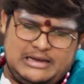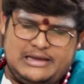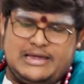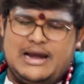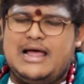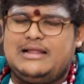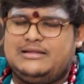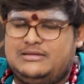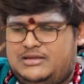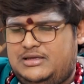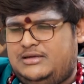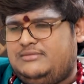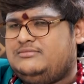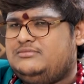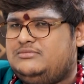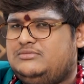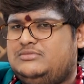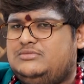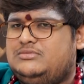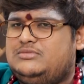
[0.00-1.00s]
క్రాంతి
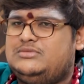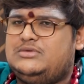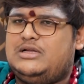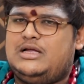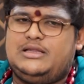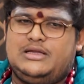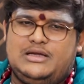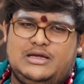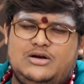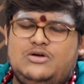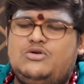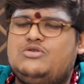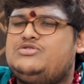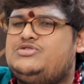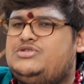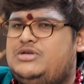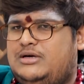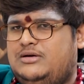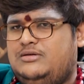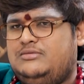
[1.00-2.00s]
నా దగ్గరకు
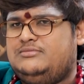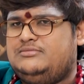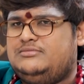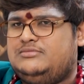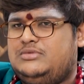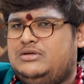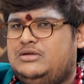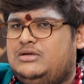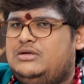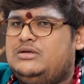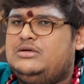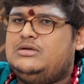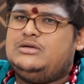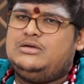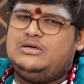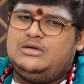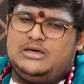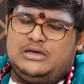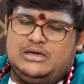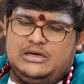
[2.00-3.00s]
వచ్చాడు
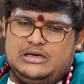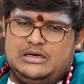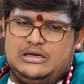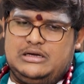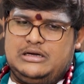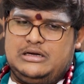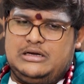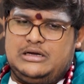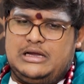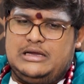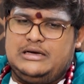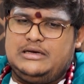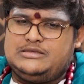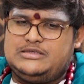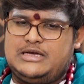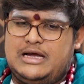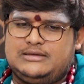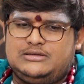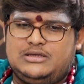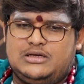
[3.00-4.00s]
ఆయన
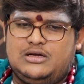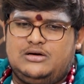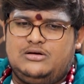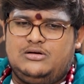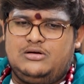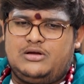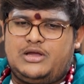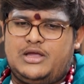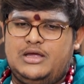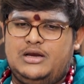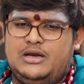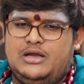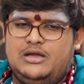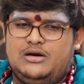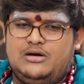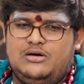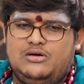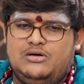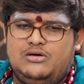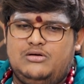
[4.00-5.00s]
జాతకంలో
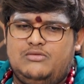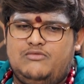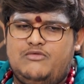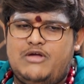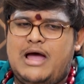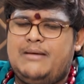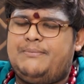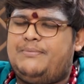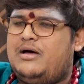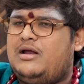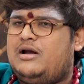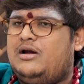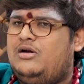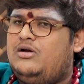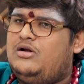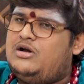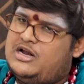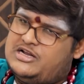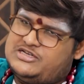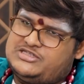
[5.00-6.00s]
కెరియర్లో
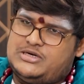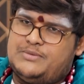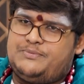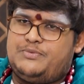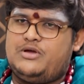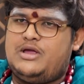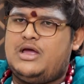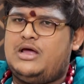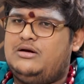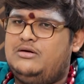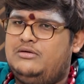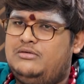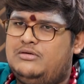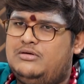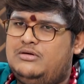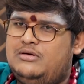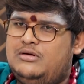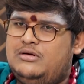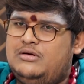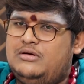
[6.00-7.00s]
వ్యాపారంలో నష్టపోయాను
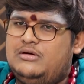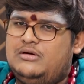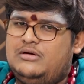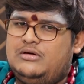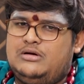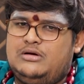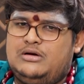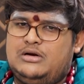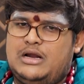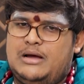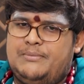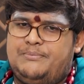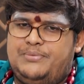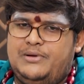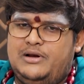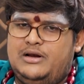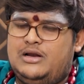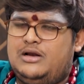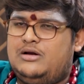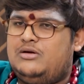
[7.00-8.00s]
నా
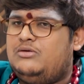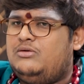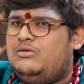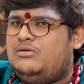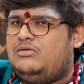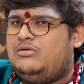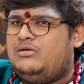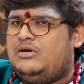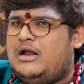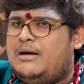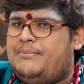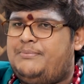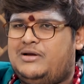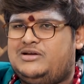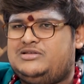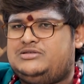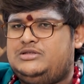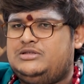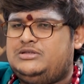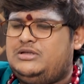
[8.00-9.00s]
పిల్లలు నా
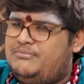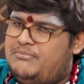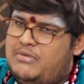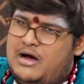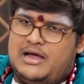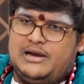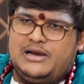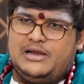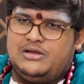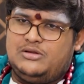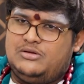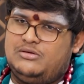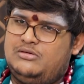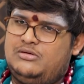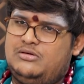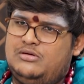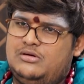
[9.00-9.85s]
పరిస్థితి బాగాలేదు